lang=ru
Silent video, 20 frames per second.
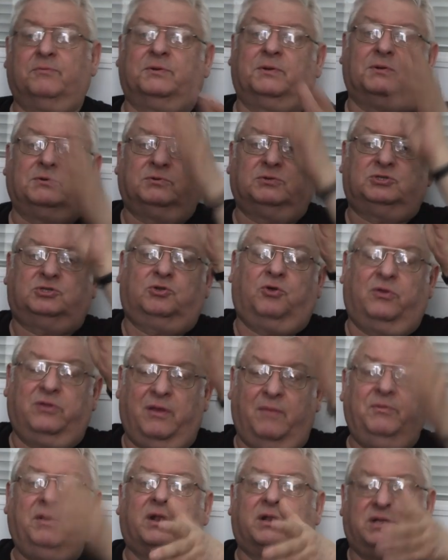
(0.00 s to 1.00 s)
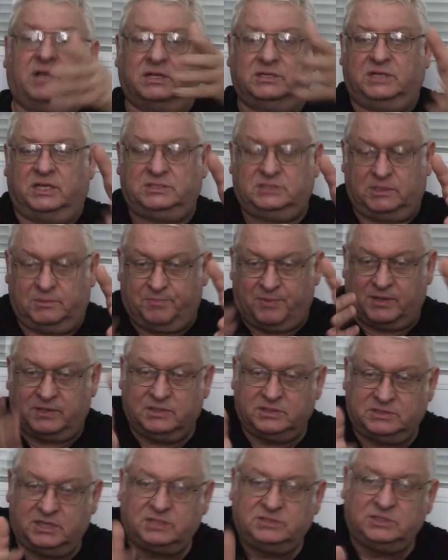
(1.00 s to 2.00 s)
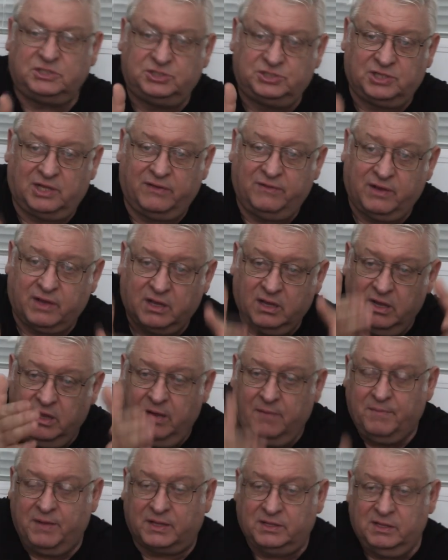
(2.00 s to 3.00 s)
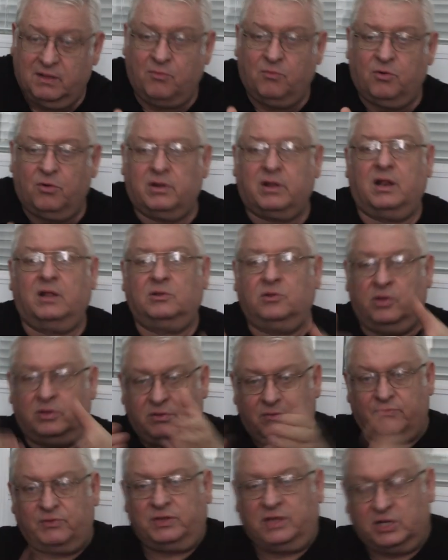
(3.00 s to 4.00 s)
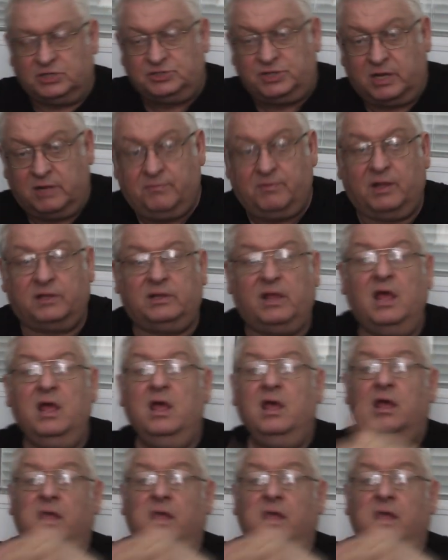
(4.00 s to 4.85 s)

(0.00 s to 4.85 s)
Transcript: что 100 на мир, так 10, 10 человек по одному гранту. Это вот да, наши понятно. ребята.